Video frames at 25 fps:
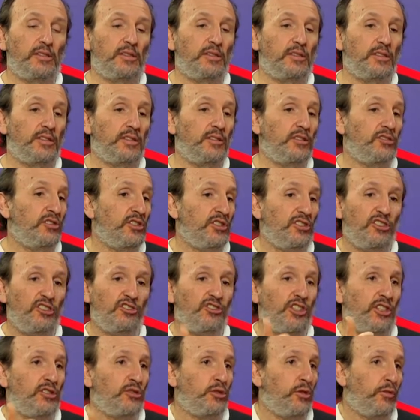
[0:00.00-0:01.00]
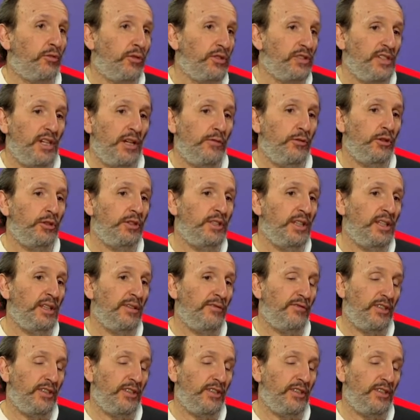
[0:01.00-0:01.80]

c'est déjà ce que faisait La Fontaine.